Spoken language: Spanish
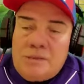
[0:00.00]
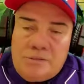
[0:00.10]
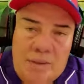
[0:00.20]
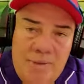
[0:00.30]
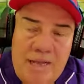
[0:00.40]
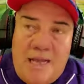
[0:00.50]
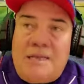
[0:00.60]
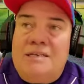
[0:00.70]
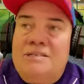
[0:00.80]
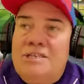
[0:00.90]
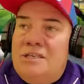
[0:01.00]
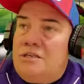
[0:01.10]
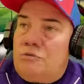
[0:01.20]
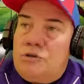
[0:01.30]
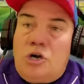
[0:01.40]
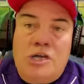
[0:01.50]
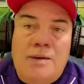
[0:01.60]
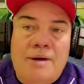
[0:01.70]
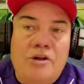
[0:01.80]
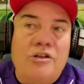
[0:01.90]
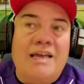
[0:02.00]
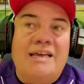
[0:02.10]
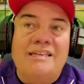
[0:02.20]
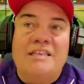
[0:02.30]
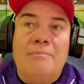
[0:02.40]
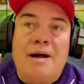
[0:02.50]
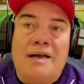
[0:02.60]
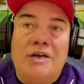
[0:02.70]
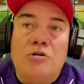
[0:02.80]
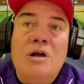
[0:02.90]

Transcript: También hay que decir, en cuanto a las ligas menores, que Cristian Vaquero